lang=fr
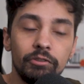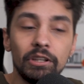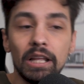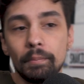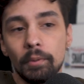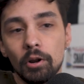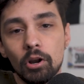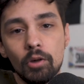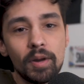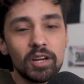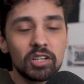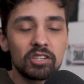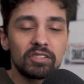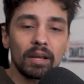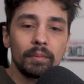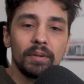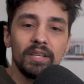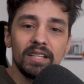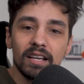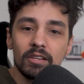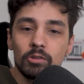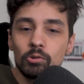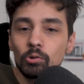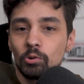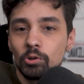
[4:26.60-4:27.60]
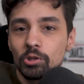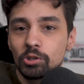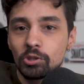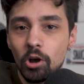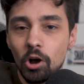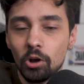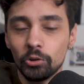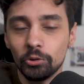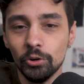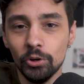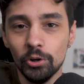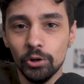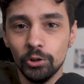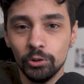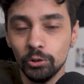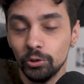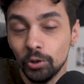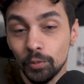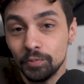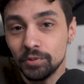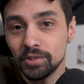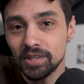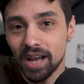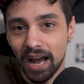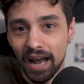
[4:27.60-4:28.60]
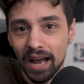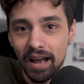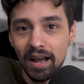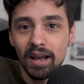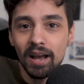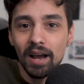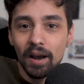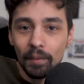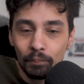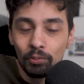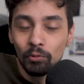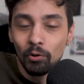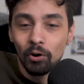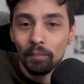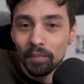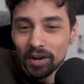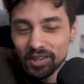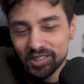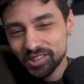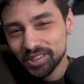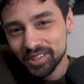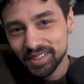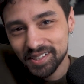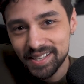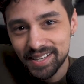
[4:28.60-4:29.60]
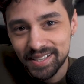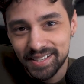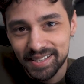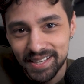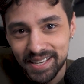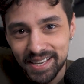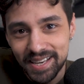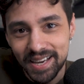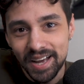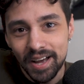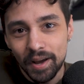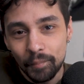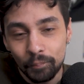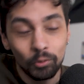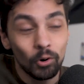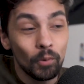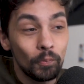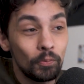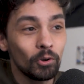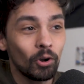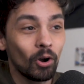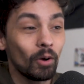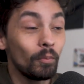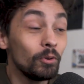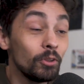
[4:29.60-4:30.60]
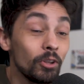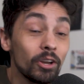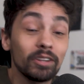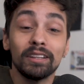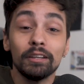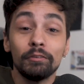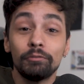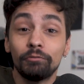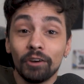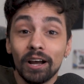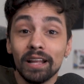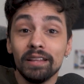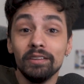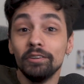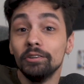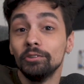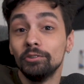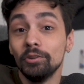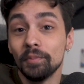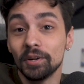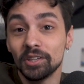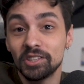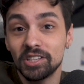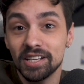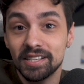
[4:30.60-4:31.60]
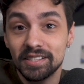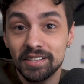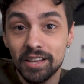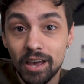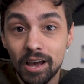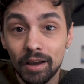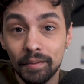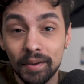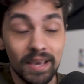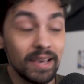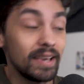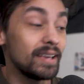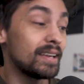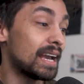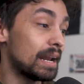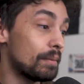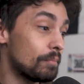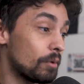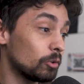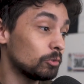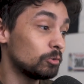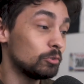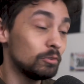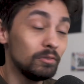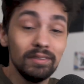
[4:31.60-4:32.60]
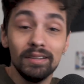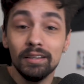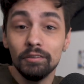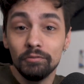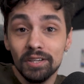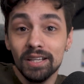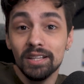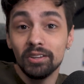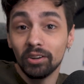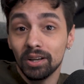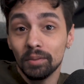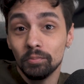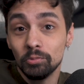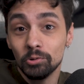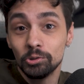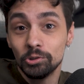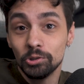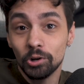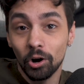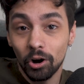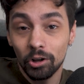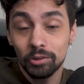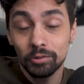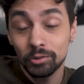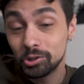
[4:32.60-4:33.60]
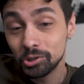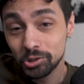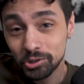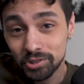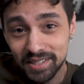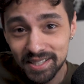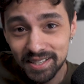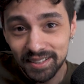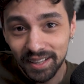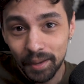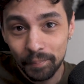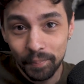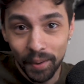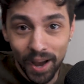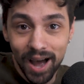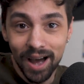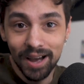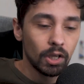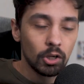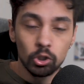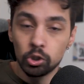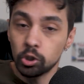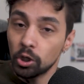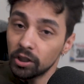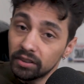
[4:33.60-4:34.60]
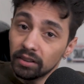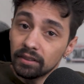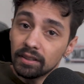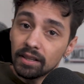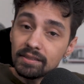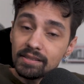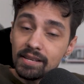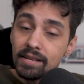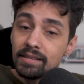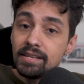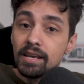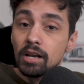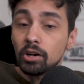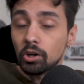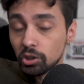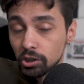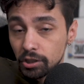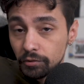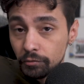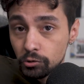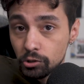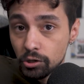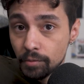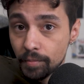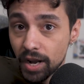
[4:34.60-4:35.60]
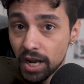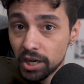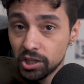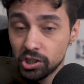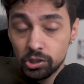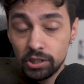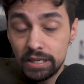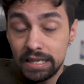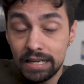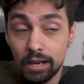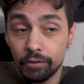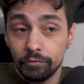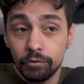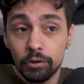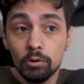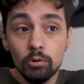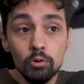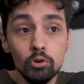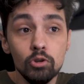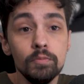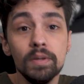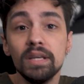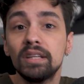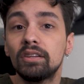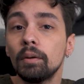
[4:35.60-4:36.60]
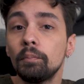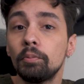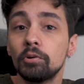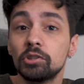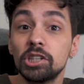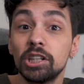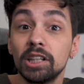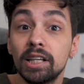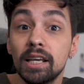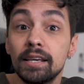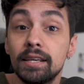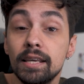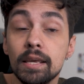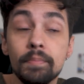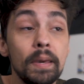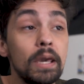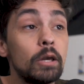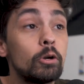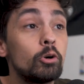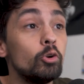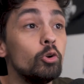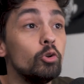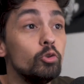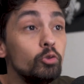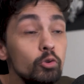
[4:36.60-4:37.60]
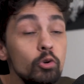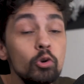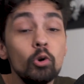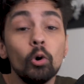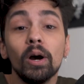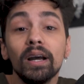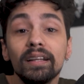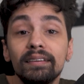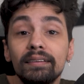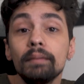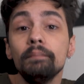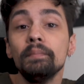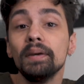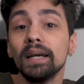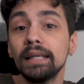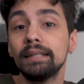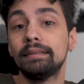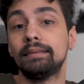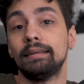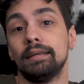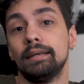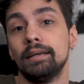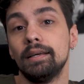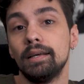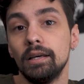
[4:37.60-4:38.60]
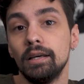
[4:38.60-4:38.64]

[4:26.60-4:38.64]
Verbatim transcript: Finalement, le match termina hein, sur le score de, 2 plus à 1 pour Manchester City, pour le plus grand bonheur des fans de Manchester et également d'une des villes dans les Bouches-du-Rhône que je ne citerai pas. J'aurais tendance à dire quand j'ai vu ce match qu'il y avait une mi-temps pour chaque équipe et que le nul aurait été mérité.